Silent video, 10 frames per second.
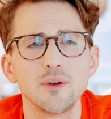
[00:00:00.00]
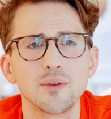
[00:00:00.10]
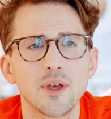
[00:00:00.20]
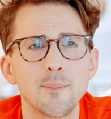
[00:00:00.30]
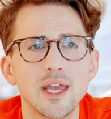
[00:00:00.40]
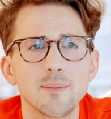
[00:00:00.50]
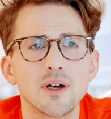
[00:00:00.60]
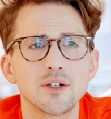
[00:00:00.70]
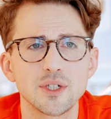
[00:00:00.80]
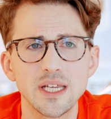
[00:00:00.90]
In unserem Make
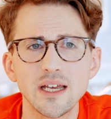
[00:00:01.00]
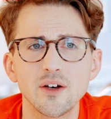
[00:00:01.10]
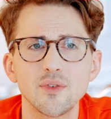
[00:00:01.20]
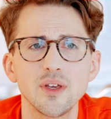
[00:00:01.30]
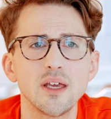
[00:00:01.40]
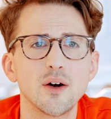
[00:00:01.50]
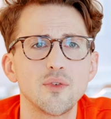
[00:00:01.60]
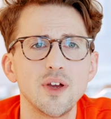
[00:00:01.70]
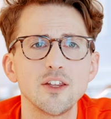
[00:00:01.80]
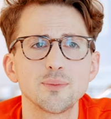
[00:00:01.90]
Mal Stick Café auf
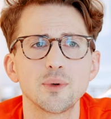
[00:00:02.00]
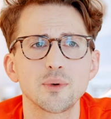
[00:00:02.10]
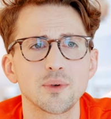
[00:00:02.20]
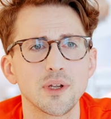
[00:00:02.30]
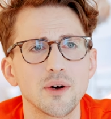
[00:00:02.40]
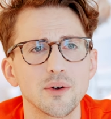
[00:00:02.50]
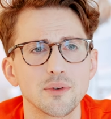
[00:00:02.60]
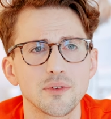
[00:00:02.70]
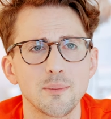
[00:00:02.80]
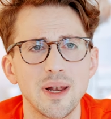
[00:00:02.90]
Facebook und auch in
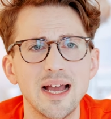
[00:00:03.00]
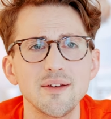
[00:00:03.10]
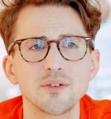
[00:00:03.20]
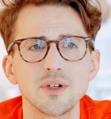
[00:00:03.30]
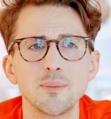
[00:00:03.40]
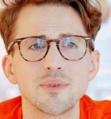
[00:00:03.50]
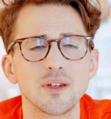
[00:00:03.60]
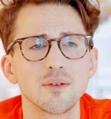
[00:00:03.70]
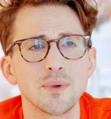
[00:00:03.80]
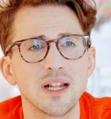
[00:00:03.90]
unserem Livestream
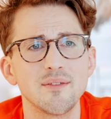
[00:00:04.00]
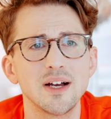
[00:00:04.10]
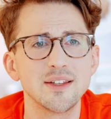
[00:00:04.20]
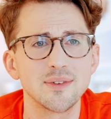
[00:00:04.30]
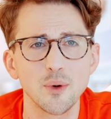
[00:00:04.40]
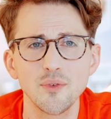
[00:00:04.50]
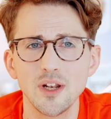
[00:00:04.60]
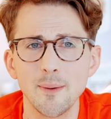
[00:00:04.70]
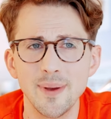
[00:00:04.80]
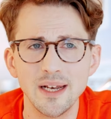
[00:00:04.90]
sind mittlerweile so
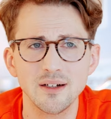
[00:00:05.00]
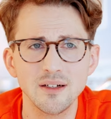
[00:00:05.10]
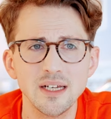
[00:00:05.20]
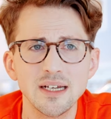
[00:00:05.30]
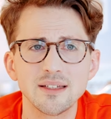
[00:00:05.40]
viele Männer,